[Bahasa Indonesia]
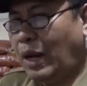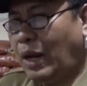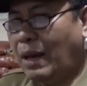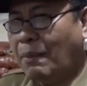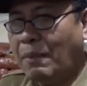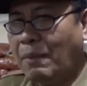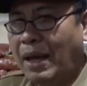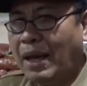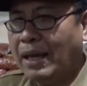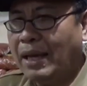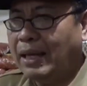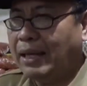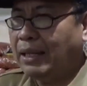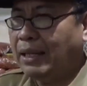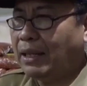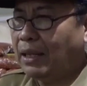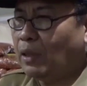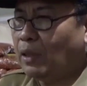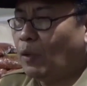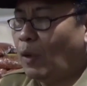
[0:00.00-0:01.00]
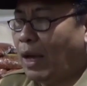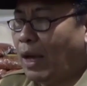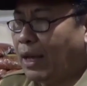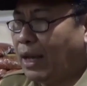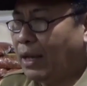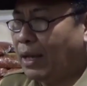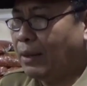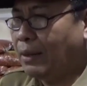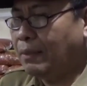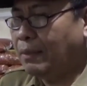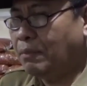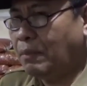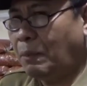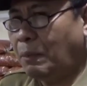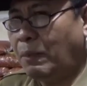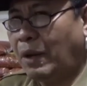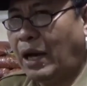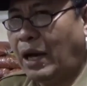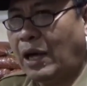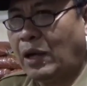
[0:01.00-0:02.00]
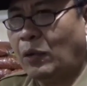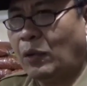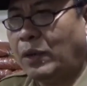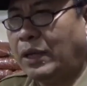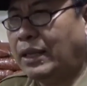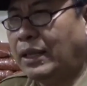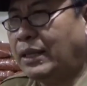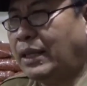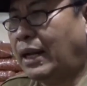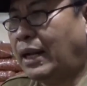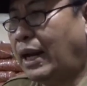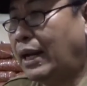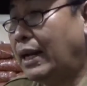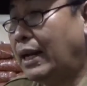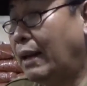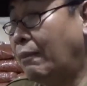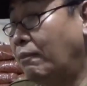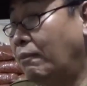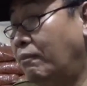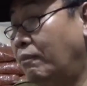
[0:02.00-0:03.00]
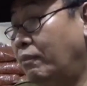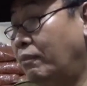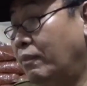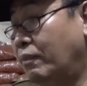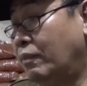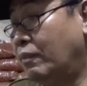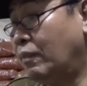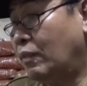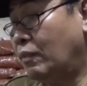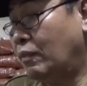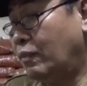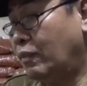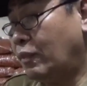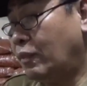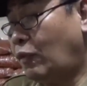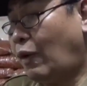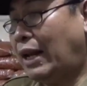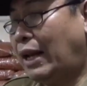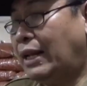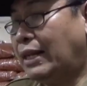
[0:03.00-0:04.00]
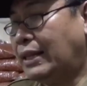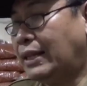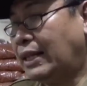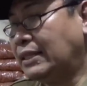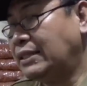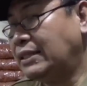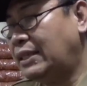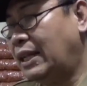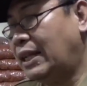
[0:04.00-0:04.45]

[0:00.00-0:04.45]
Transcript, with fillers: lama ini tentu akan mempengaruhi terhadap kualitas